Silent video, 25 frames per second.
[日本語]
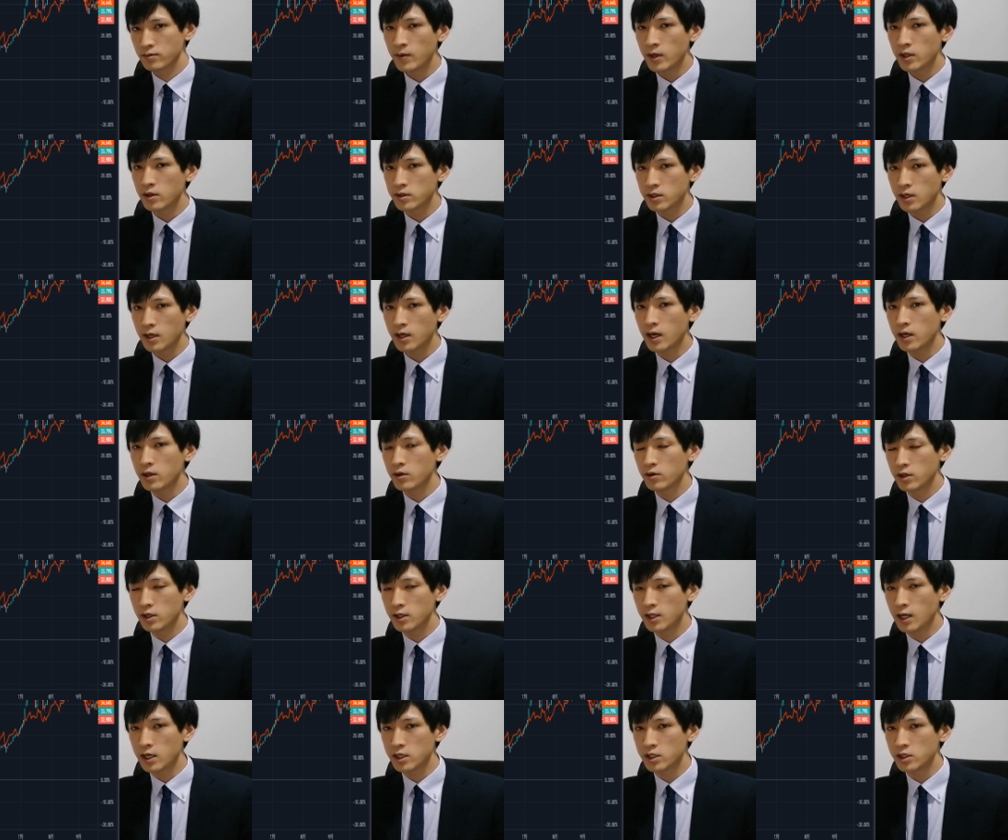今の世界の
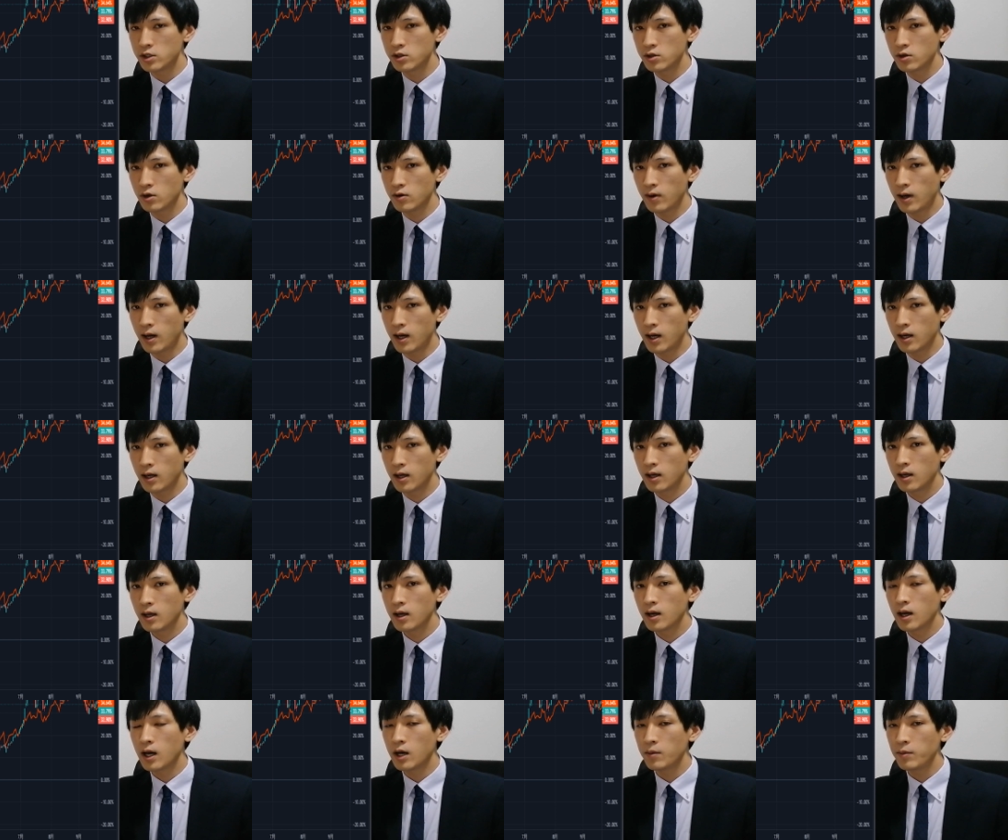2大市場は
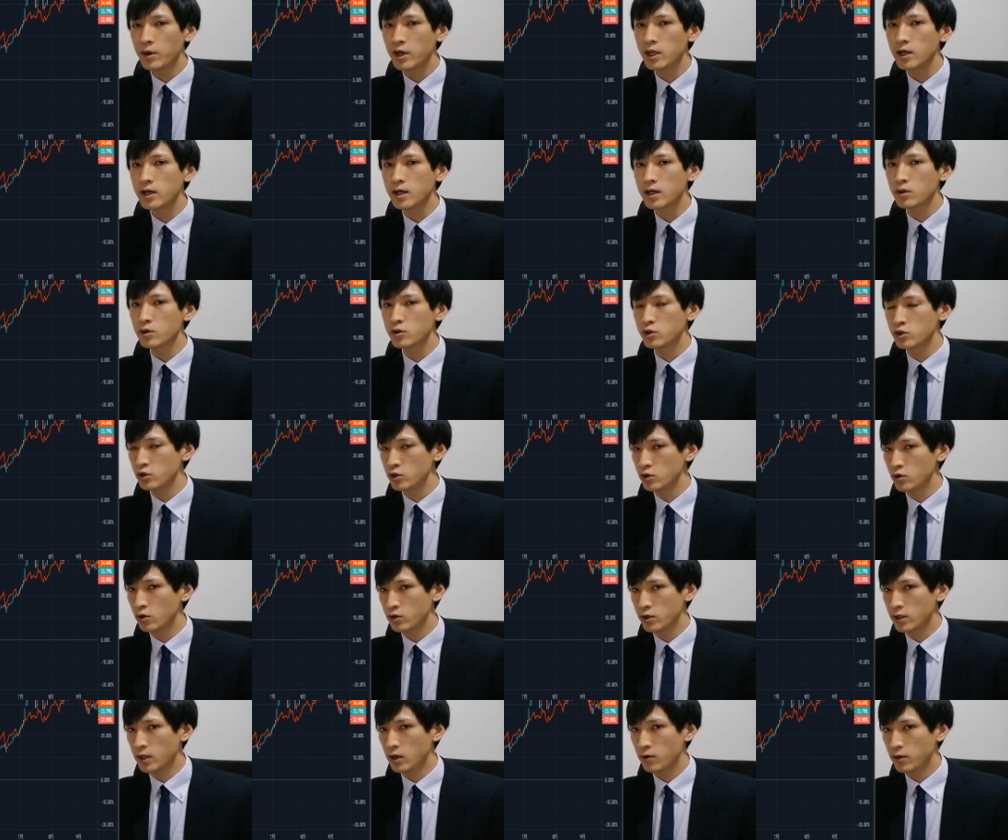アメリカと中
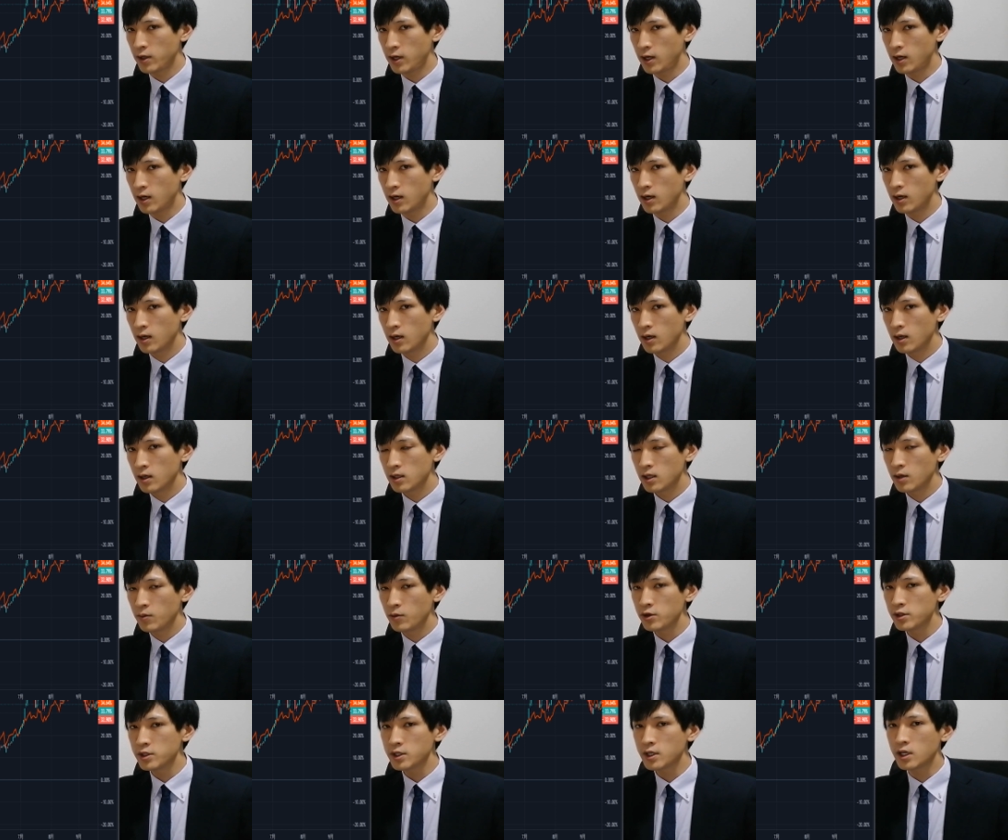国なので、
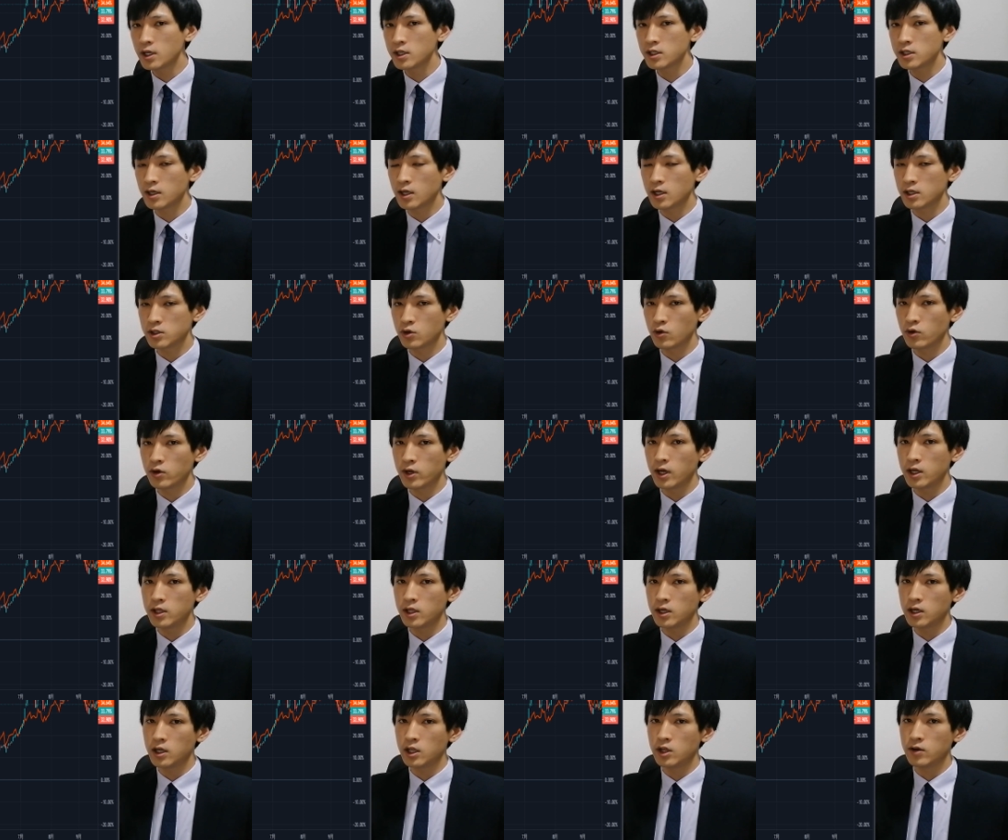で、もしかしたら将
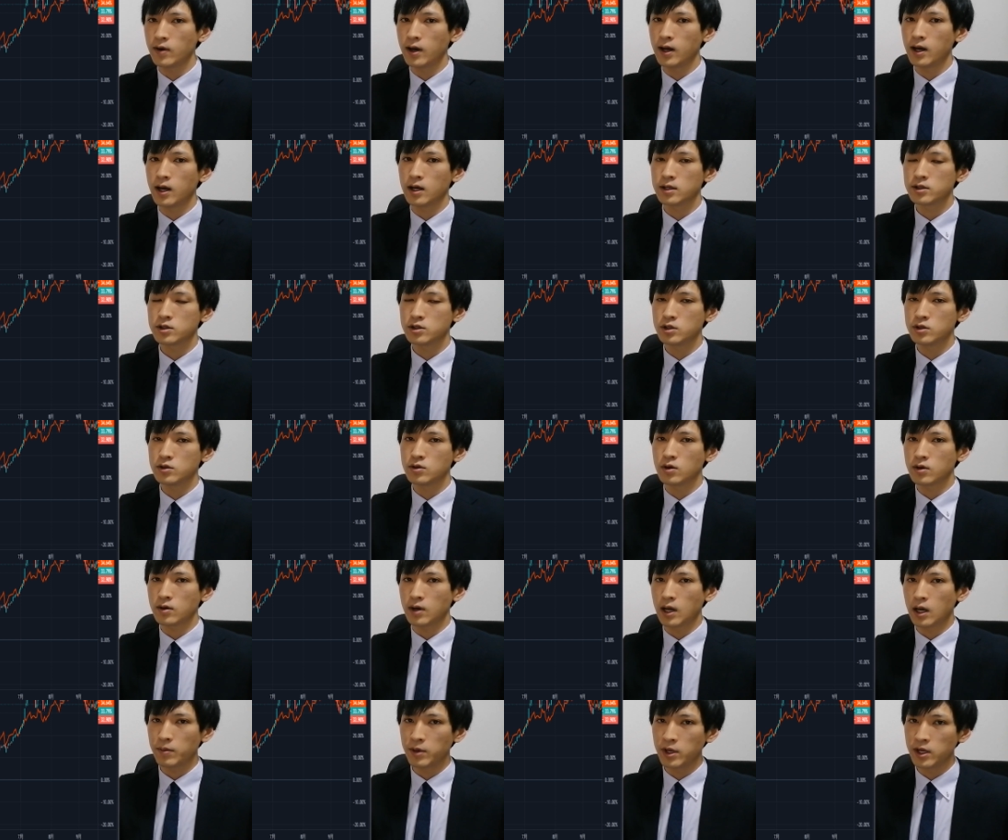来的には中
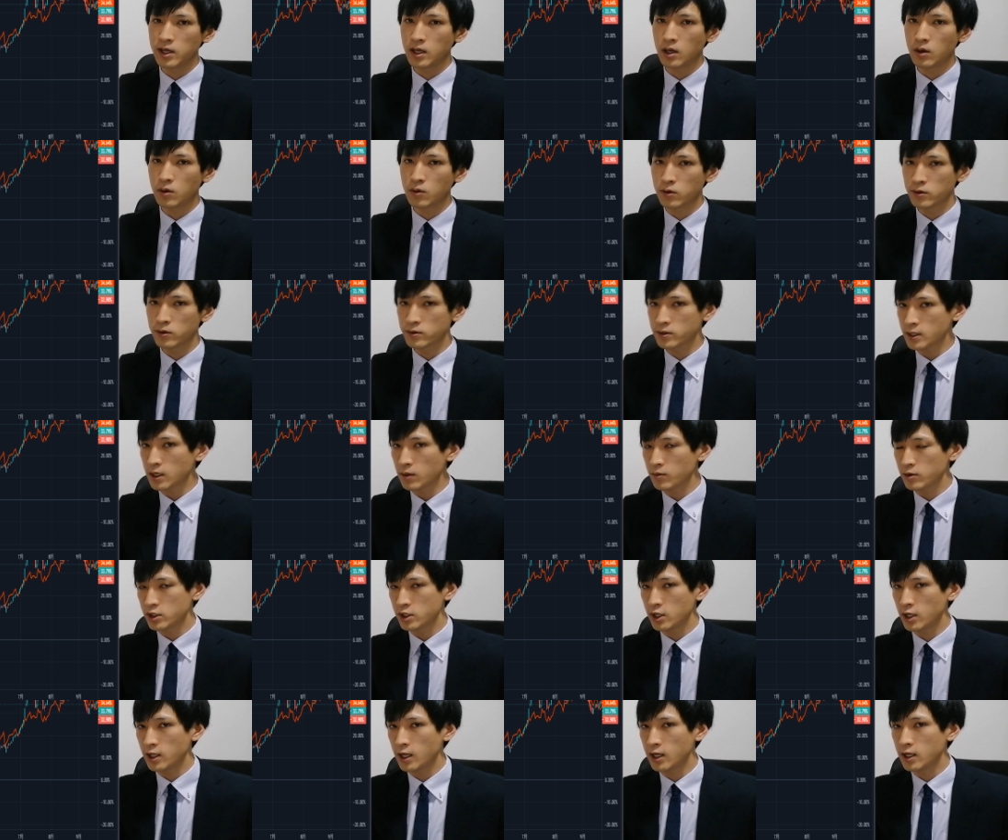国はアメリカを越すかも
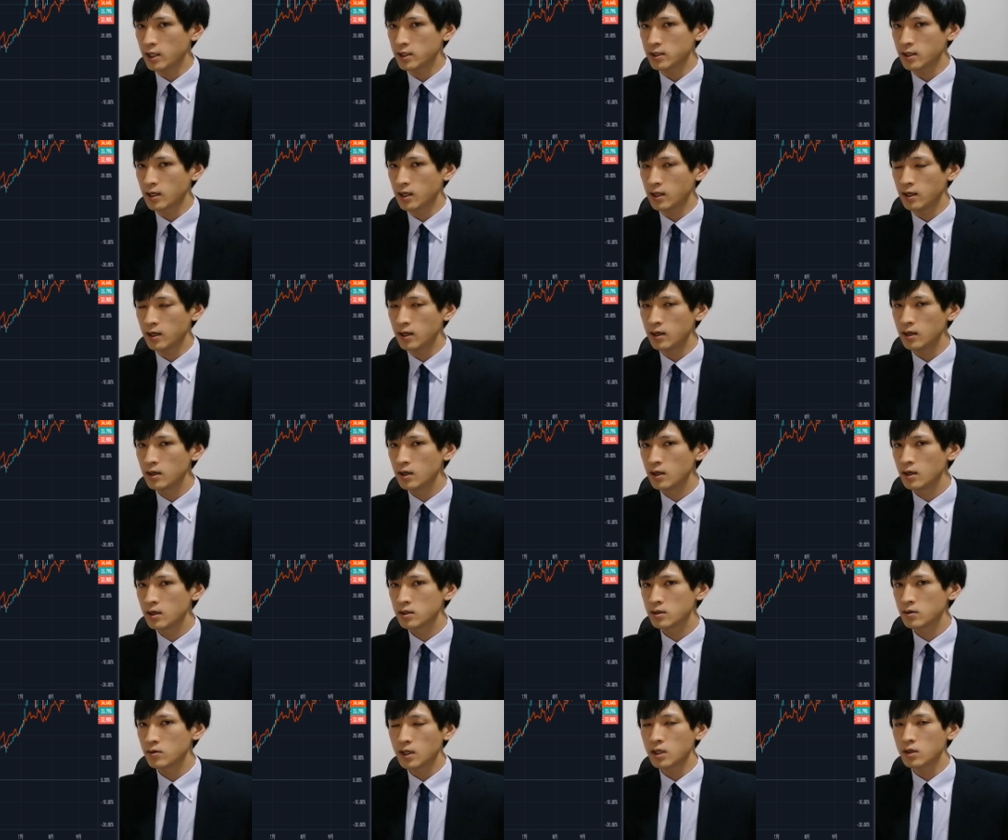しれないですからね。
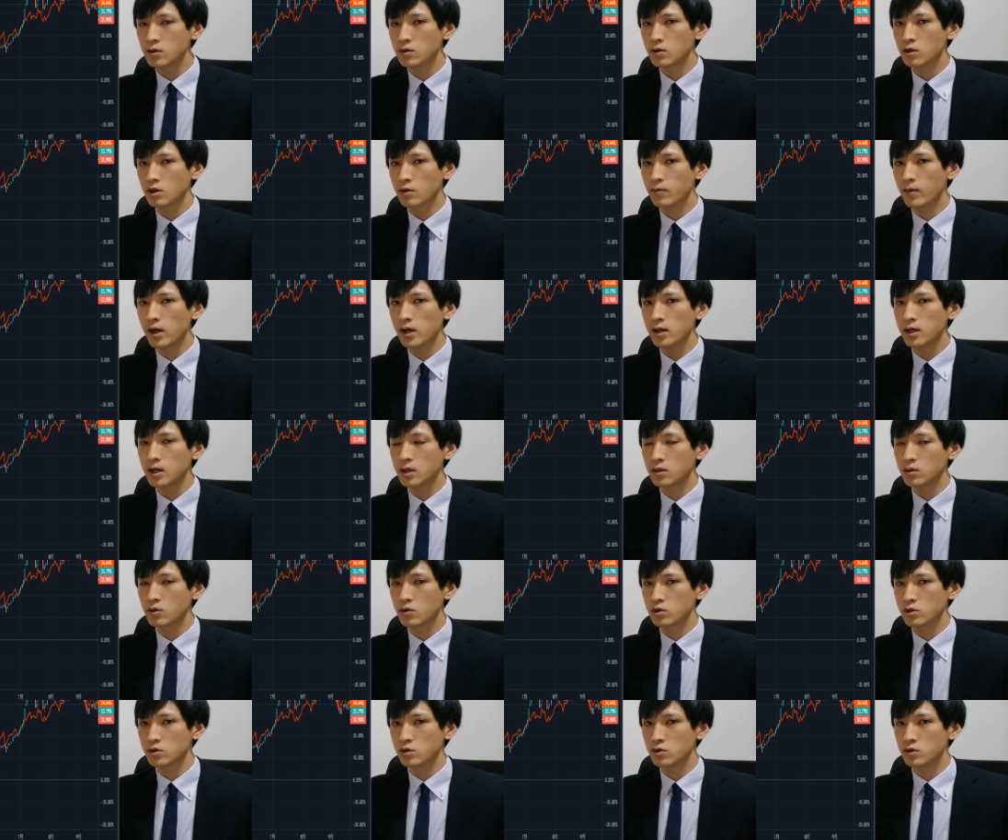そうなってくると
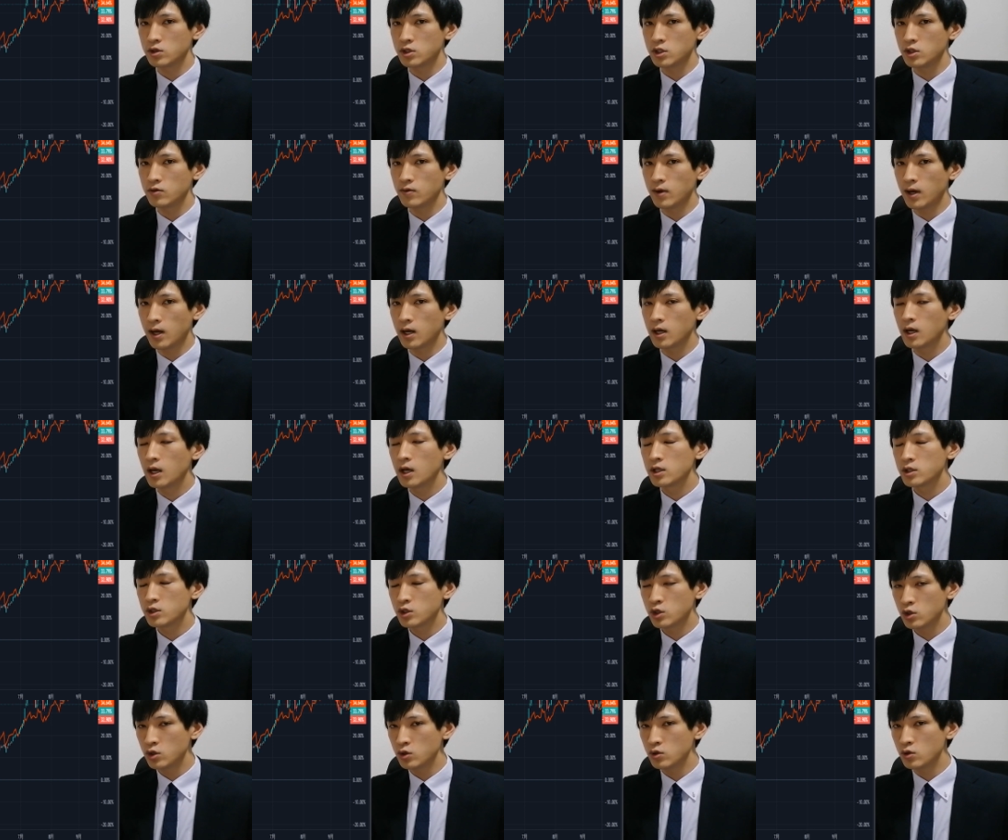マーケットの中心は
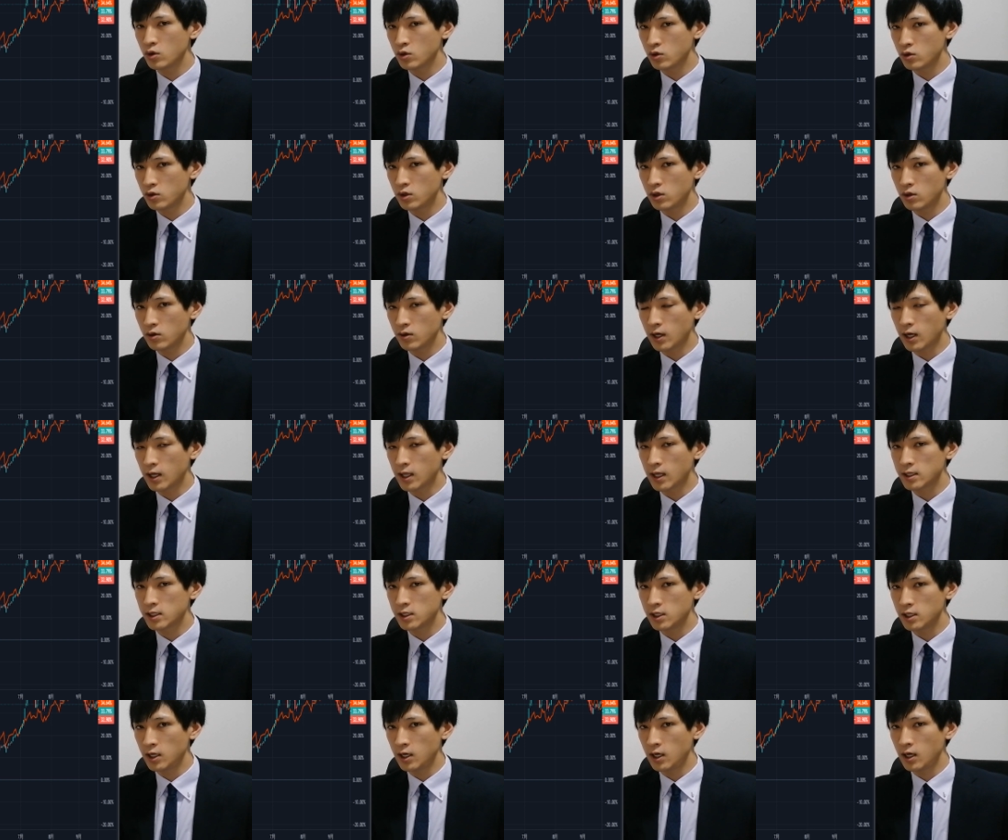中国っていう
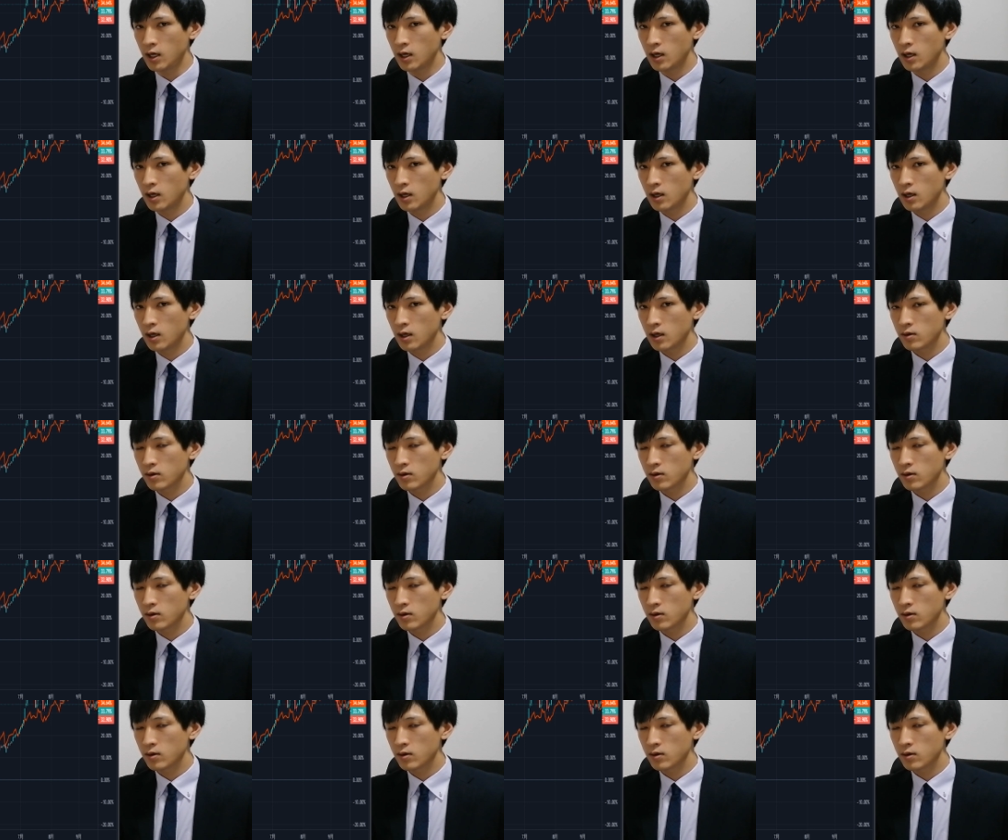形に